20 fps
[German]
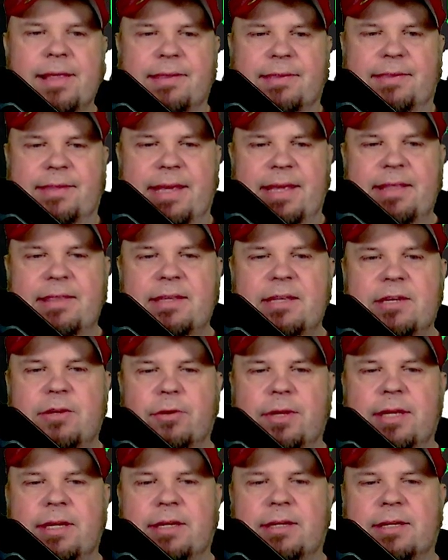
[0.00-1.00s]
Sehen sie
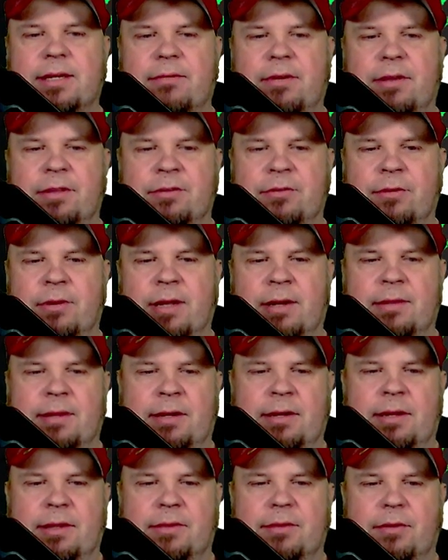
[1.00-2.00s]
doch hier teilweise noch ganz
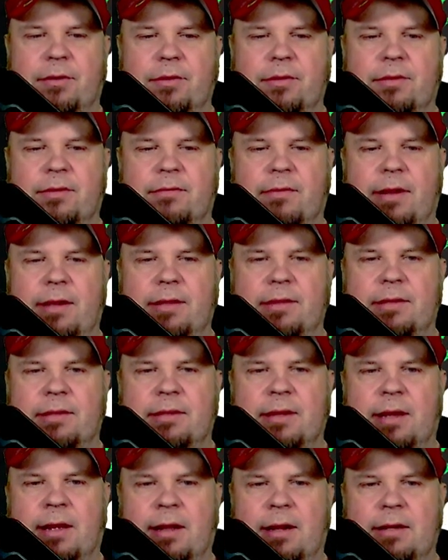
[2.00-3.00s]
anders aus, weil
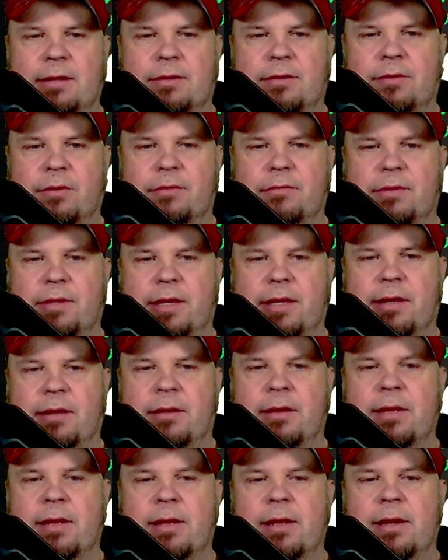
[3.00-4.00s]
sie da halt doch
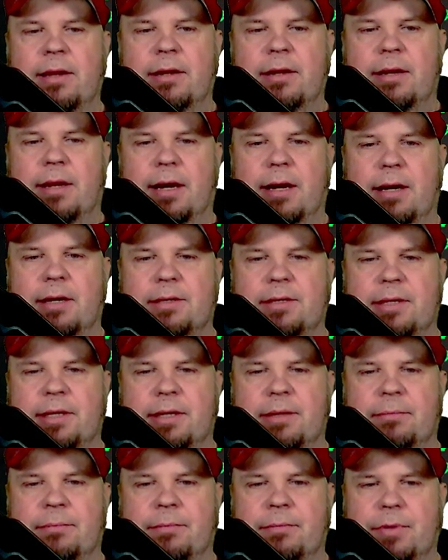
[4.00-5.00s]
sehr nach
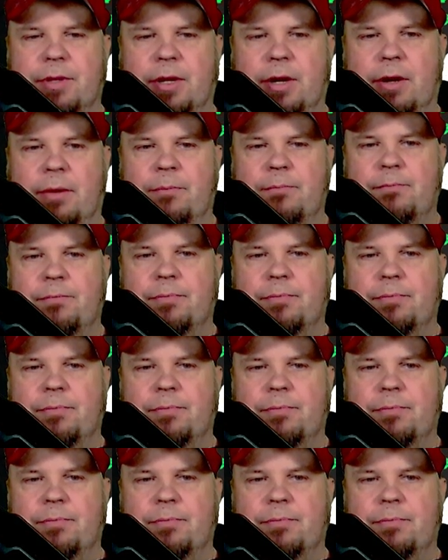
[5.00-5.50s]
dem, ja,